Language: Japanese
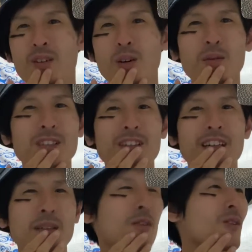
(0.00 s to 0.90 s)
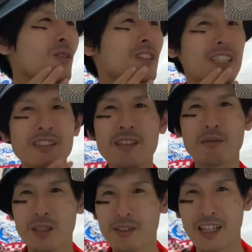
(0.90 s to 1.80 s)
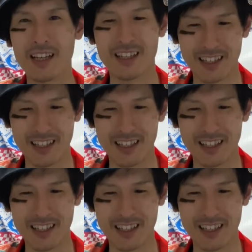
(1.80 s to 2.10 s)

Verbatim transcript: 思ってる方もこの時期いるかもしれません。